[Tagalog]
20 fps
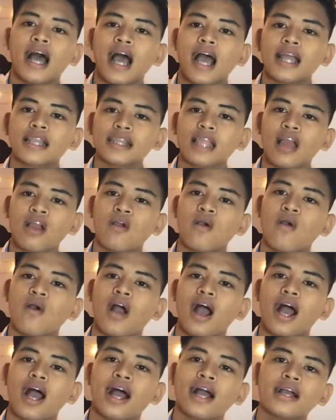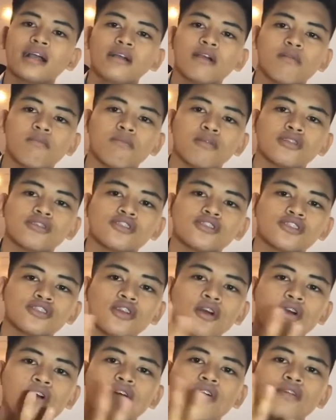at ako ang
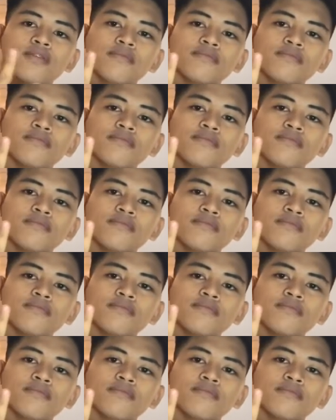bunso.